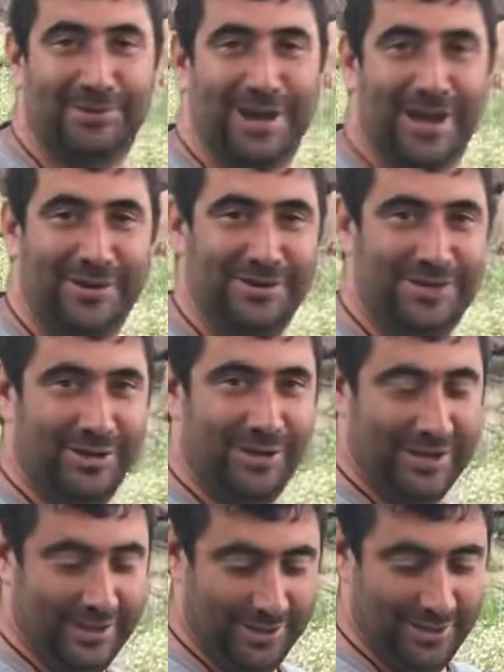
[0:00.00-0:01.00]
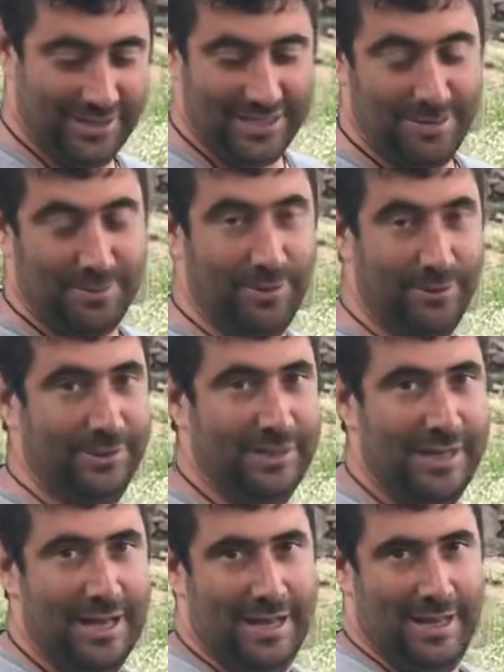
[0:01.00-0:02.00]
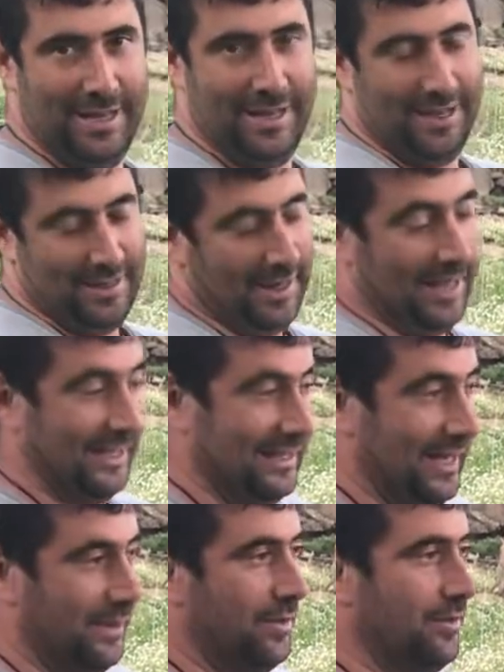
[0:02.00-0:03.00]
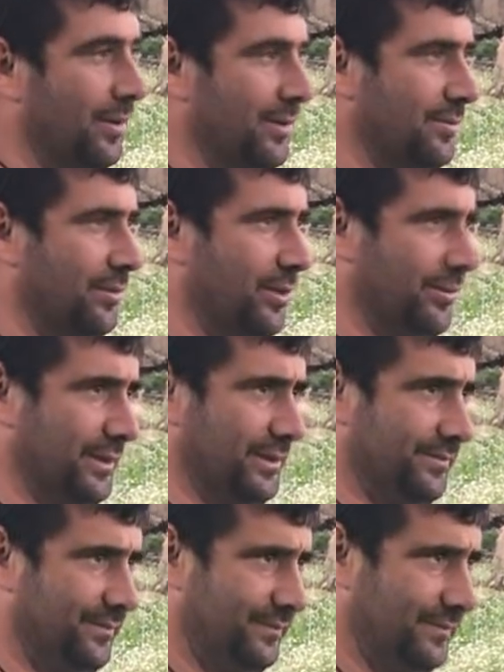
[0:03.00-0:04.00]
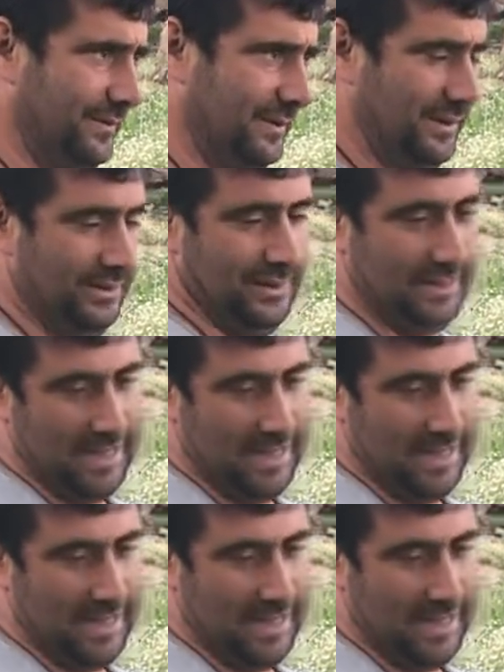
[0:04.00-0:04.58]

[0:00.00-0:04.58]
una noche con el crío y el móvil. Ahora que tenemos móvil, móvil y